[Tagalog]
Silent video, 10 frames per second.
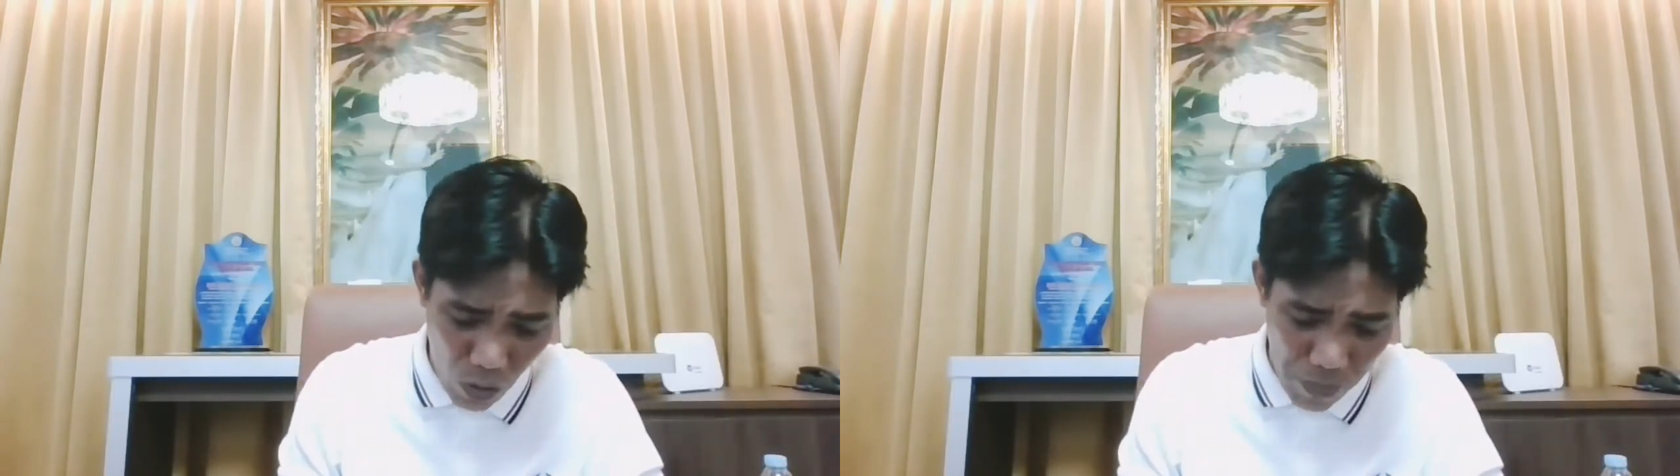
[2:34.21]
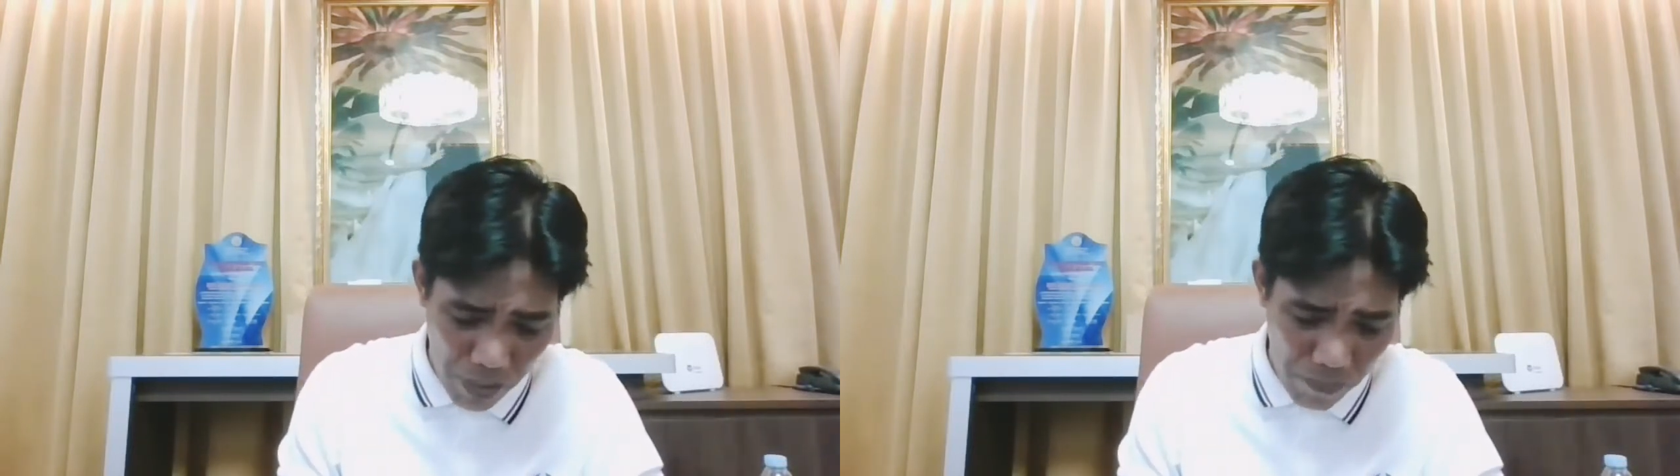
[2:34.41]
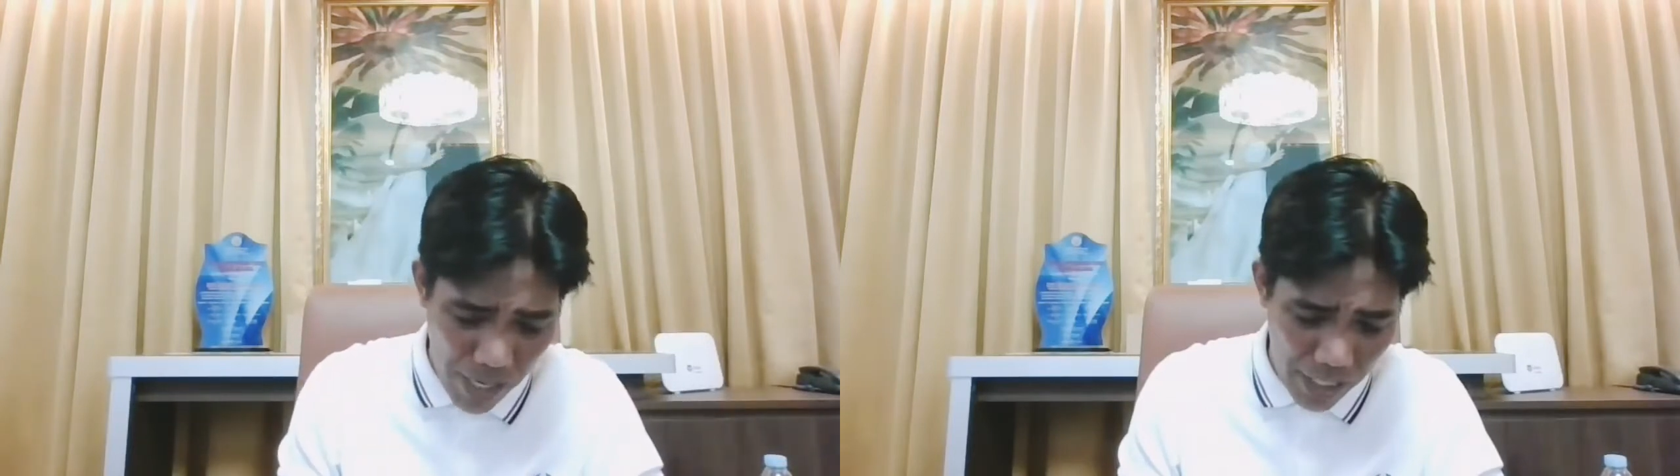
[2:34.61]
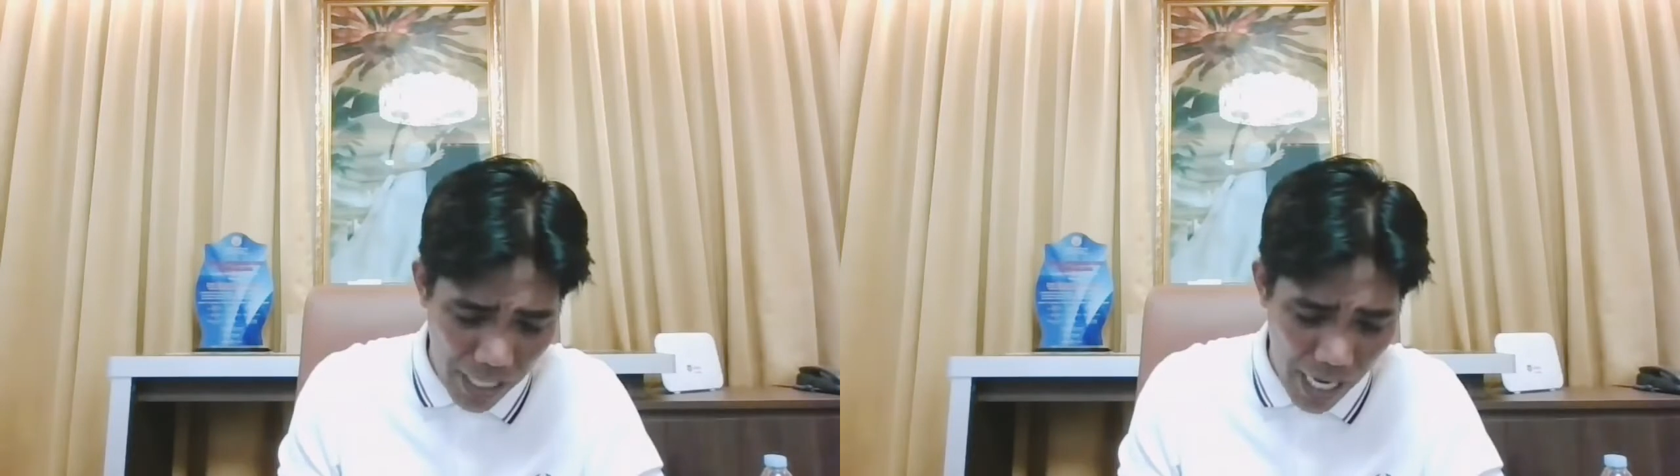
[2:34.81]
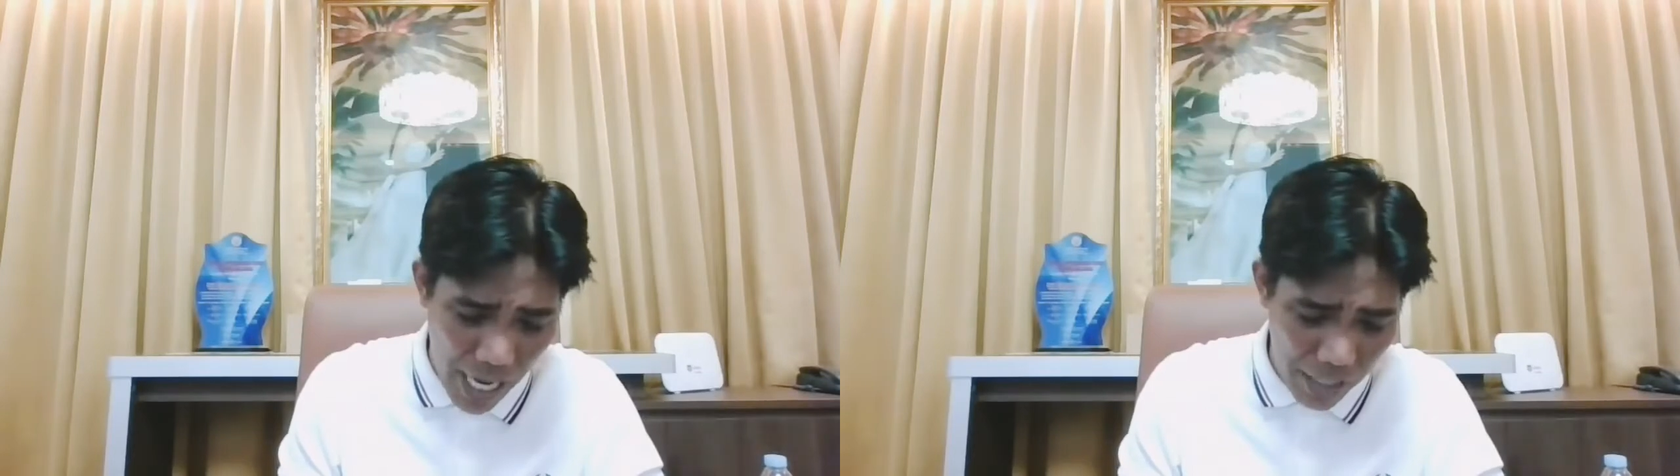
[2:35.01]
ang magbabayad
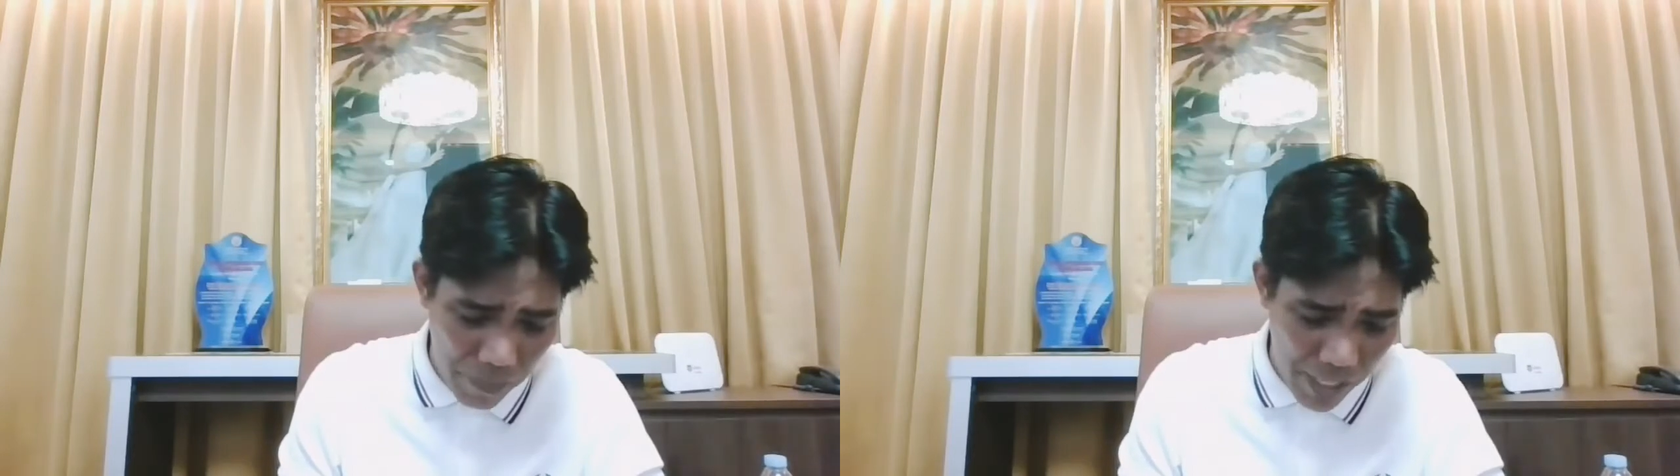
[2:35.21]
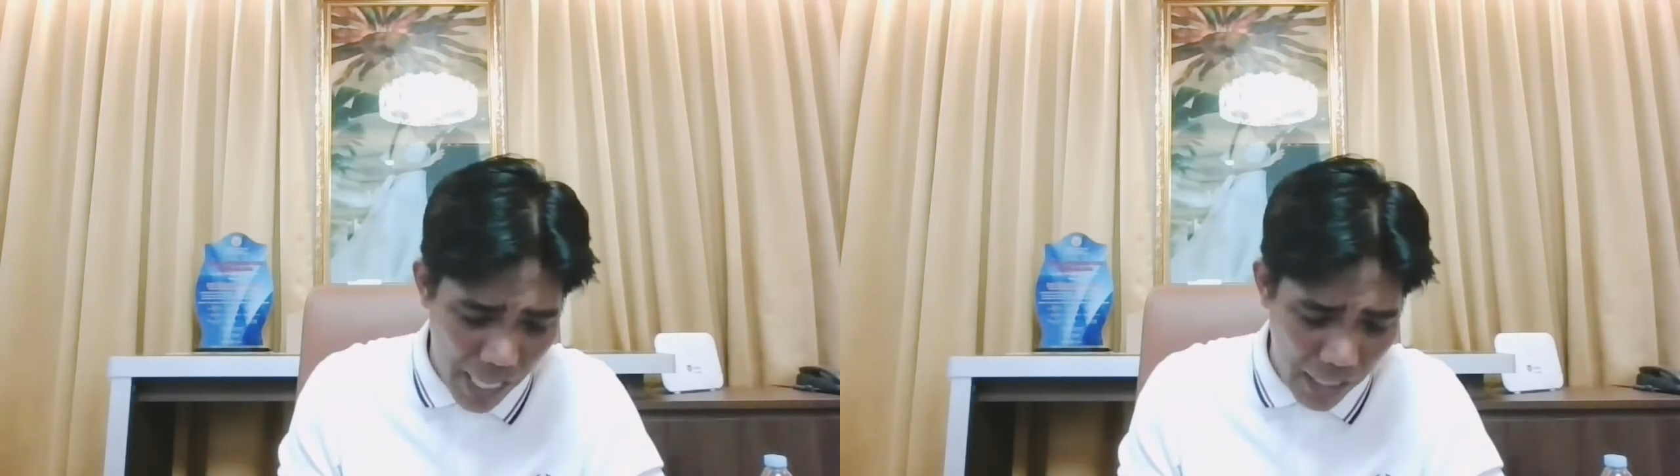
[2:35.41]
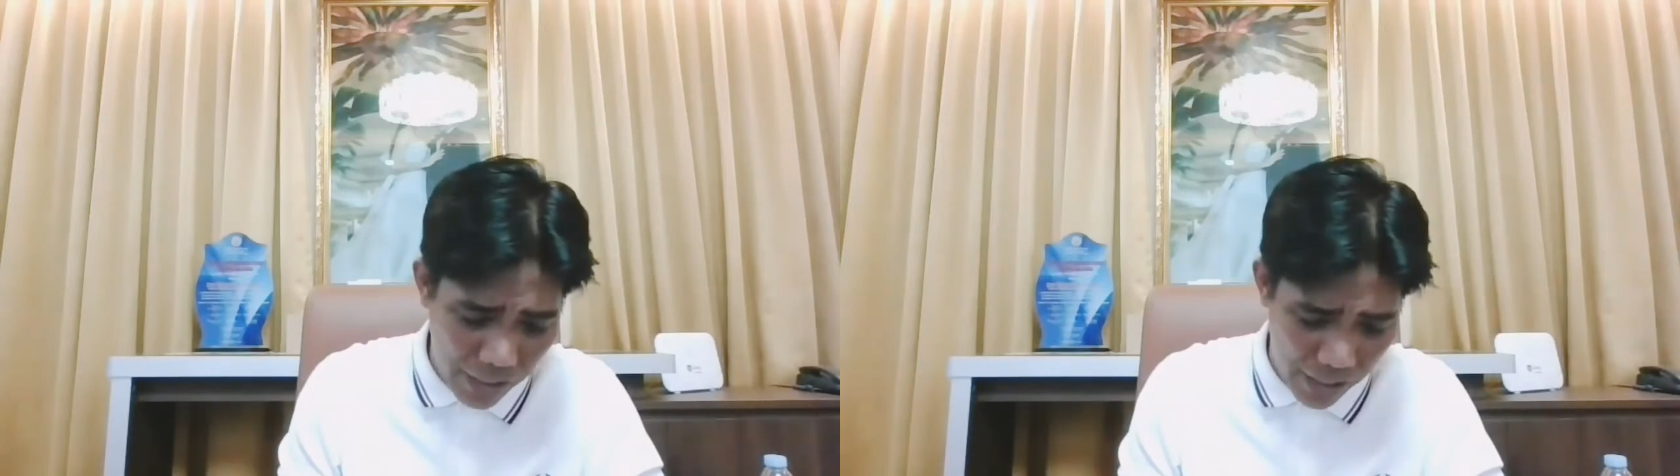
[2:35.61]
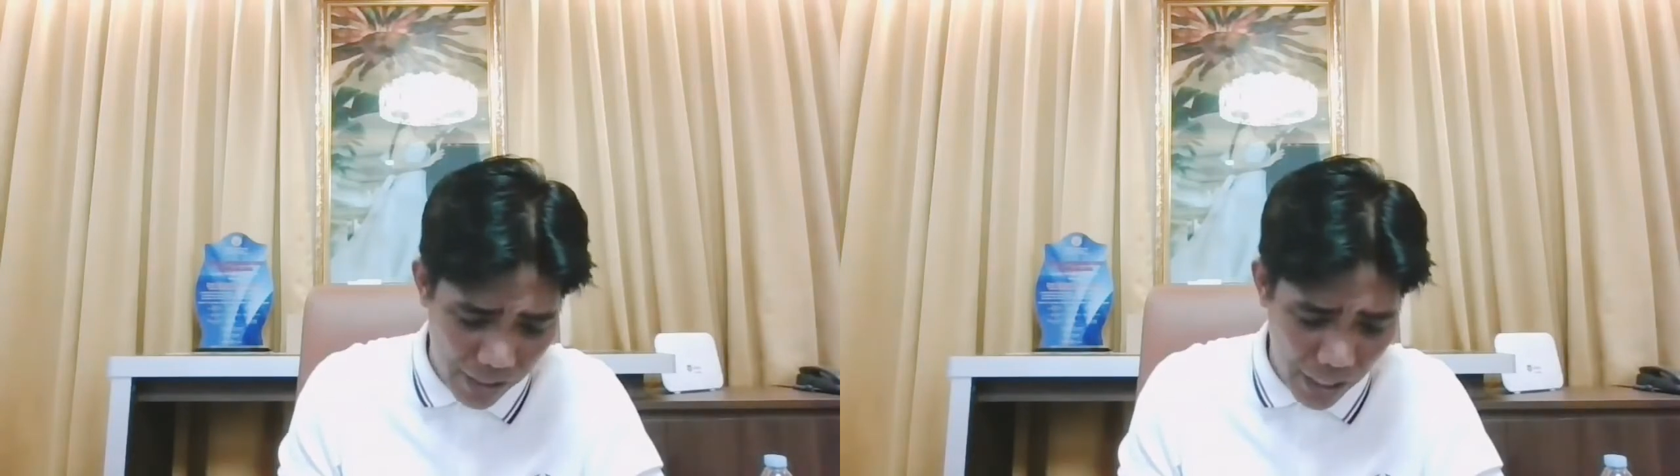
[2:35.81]
ng aking mga taxes.